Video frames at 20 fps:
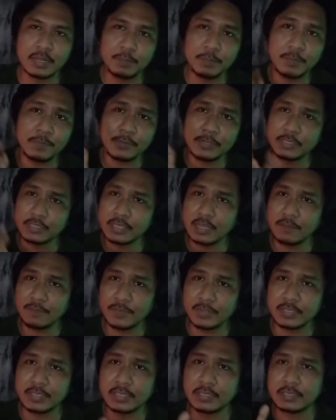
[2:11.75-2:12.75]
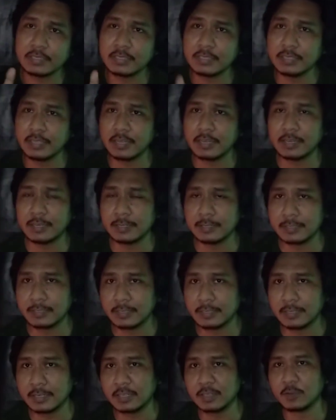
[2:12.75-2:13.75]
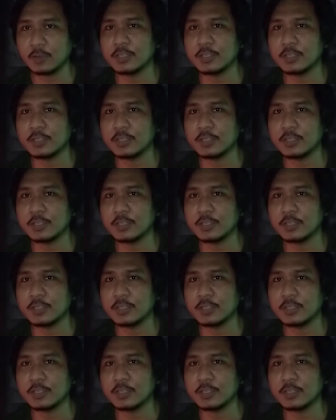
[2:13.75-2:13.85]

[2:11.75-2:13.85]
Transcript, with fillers: Tapi filsafat yang dia jadikan